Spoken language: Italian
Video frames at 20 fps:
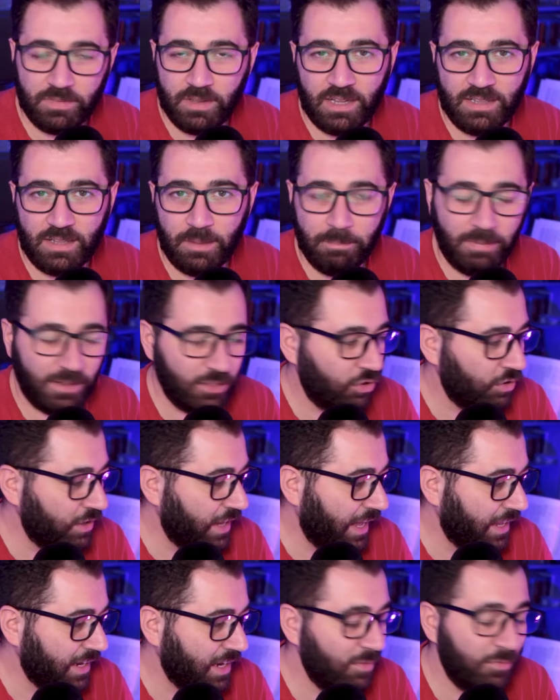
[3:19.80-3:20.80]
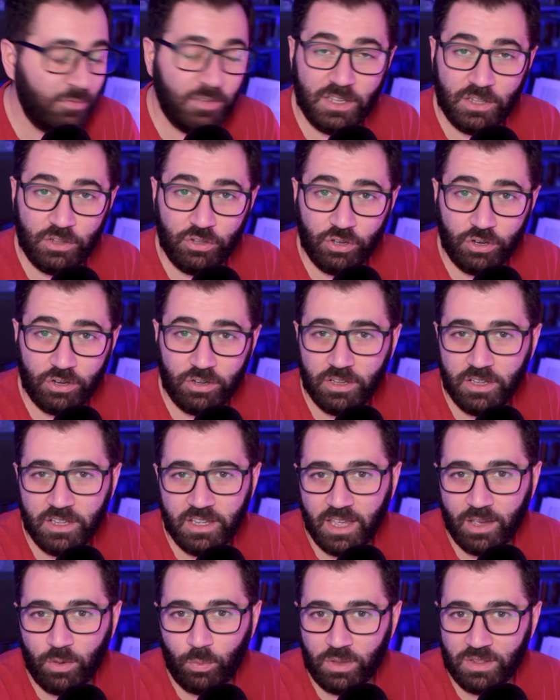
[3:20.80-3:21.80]
ad abbandonare il video
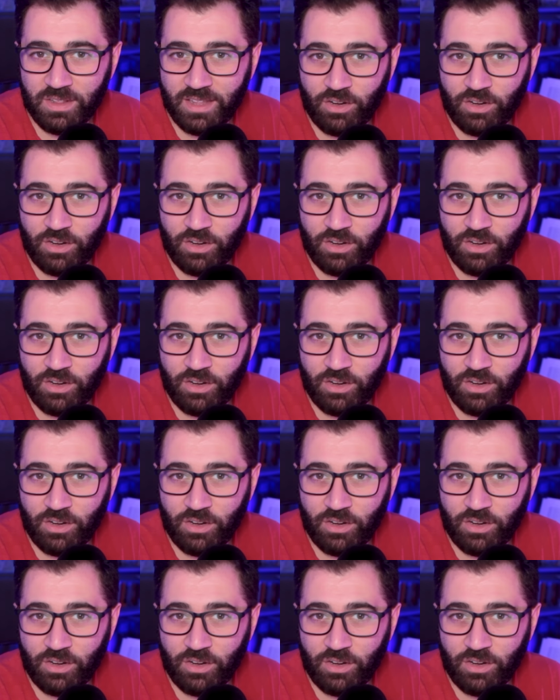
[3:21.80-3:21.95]
e quindi